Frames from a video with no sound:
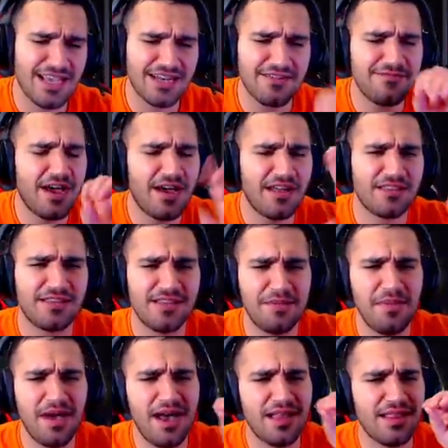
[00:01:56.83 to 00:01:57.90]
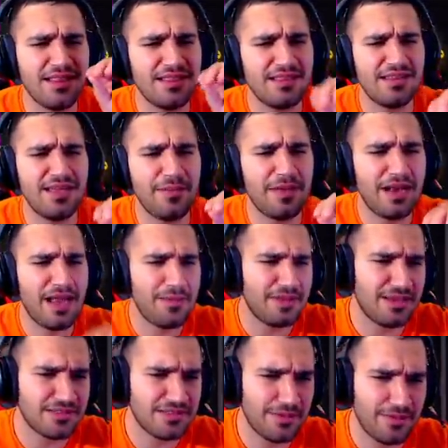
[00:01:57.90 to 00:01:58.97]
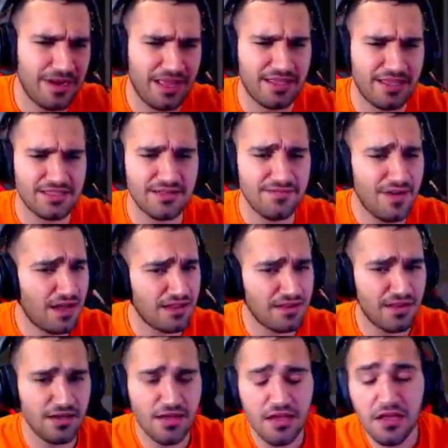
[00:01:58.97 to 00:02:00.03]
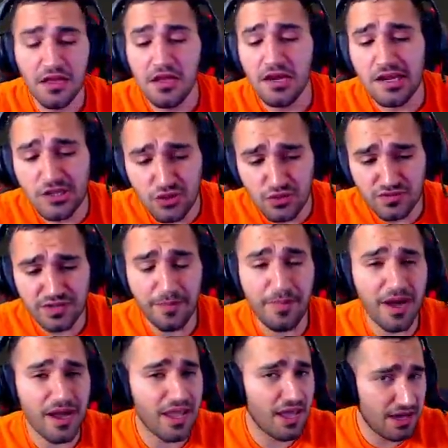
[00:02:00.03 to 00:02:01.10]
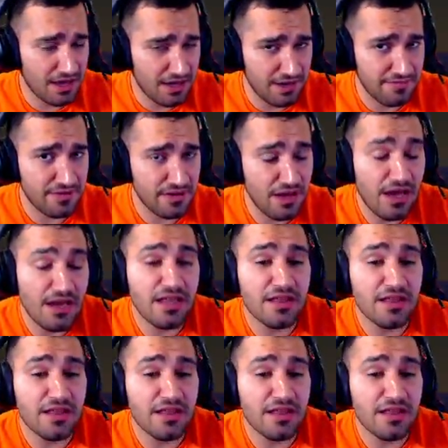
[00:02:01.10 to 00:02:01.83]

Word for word: يعني انفقد يعني ما عاد عندي امل ابدا شباب بالاحداث انفقد نشوف شباب باقي اخر لفه هل